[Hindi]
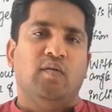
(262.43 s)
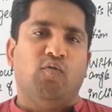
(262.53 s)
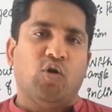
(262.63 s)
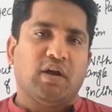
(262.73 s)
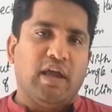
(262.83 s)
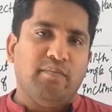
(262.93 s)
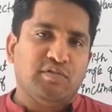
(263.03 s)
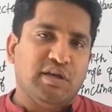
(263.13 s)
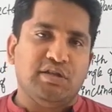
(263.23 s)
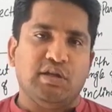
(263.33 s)
वो गेम
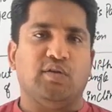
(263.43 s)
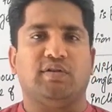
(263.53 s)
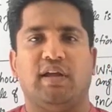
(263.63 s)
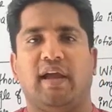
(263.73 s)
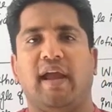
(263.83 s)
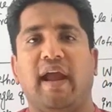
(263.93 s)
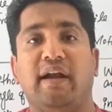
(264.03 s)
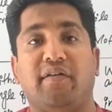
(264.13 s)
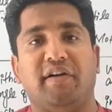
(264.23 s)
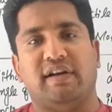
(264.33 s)
चेंजर होता है
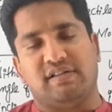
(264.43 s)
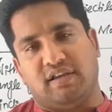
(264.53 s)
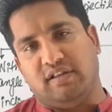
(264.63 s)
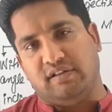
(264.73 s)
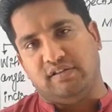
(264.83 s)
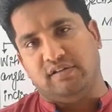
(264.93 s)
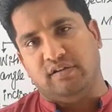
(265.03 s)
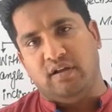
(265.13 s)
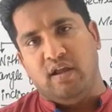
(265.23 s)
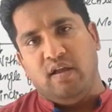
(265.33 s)
एंट्री टेस्ट के अंदर
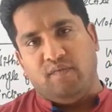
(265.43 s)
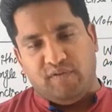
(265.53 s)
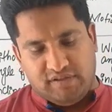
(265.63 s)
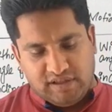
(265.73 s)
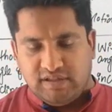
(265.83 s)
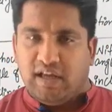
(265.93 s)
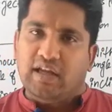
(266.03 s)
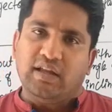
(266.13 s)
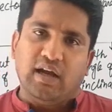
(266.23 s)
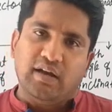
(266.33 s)
फ़िज़िक्स ने
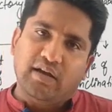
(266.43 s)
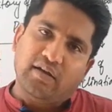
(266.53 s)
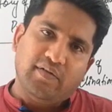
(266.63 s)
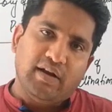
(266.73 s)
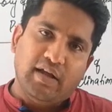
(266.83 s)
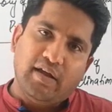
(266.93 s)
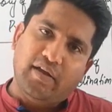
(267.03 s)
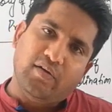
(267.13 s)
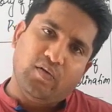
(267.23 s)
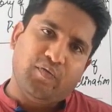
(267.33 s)
ही दाखला करवाना
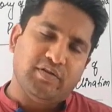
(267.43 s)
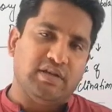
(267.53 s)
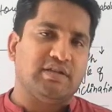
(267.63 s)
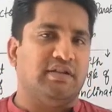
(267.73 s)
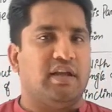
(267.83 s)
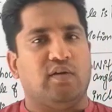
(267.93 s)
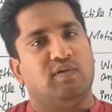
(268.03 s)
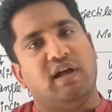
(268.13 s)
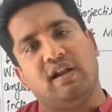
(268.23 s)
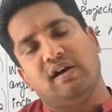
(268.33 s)
है और फ़िज़िक्स ने ही
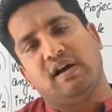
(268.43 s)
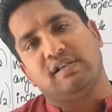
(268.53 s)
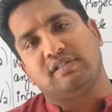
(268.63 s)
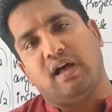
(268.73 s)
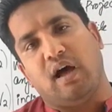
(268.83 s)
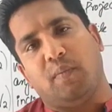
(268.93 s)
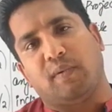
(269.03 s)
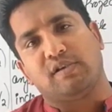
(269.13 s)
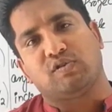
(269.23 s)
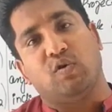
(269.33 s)
खुदा ना खास्ता
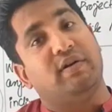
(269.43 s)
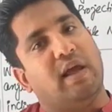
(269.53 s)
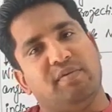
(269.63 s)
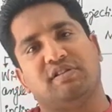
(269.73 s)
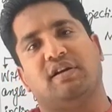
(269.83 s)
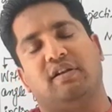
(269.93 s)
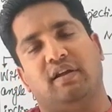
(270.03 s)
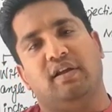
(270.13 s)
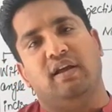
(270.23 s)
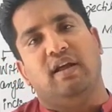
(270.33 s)
आपका स्कोर डैमेज करना
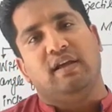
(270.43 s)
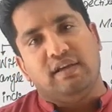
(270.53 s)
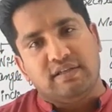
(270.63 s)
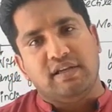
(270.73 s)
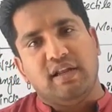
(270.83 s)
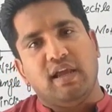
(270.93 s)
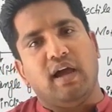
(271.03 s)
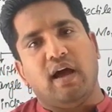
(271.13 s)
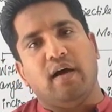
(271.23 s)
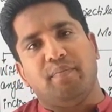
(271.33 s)
है इसीलिए
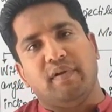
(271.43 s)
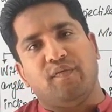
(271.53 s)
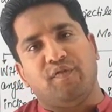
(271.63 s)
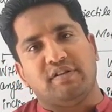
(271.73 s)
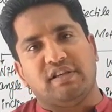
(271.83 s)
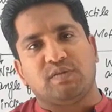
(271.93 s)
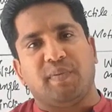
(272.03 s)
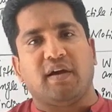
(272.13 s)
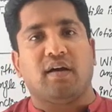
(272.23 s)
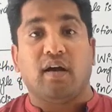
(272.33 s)
आपने फ़िज़िक्स
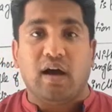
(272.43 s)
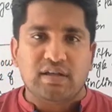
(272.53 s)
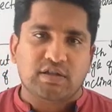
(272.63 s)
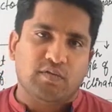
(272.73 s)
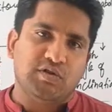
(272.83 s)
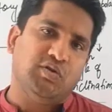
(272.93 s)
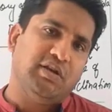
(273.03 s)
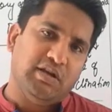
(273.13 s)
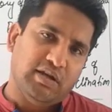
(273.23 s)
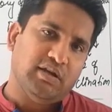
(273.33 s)
पे ख़ास तवज्जो
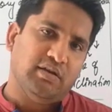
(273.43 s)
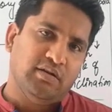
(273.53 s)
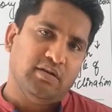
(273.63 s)
देनी है